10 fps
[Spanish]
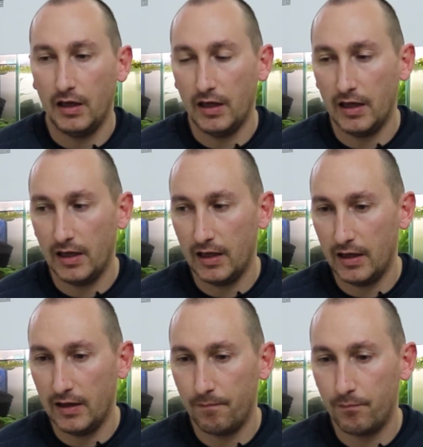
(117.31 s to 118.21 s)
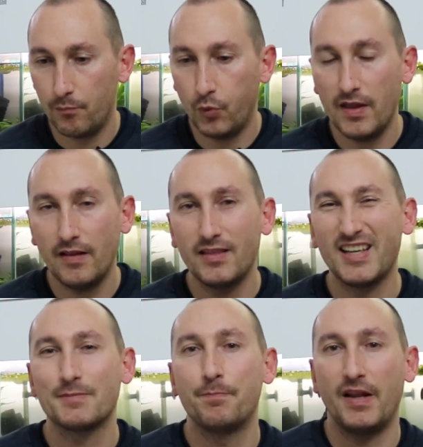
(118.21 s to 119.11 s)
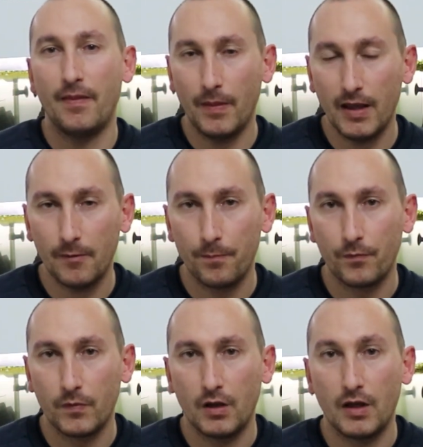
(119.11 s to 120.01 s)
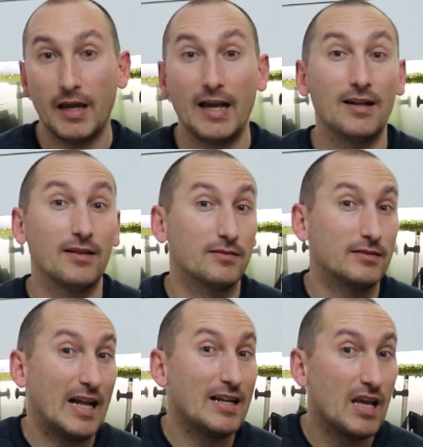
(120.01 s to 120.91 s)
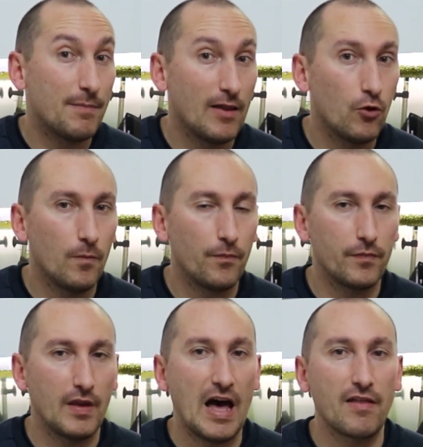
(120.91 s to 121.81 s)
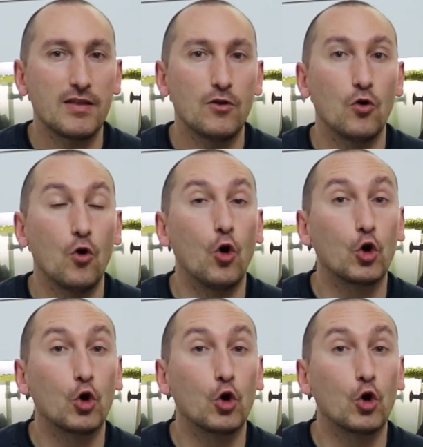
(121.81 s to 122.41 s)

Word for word: eh, puedan desprender el tal llamado ácido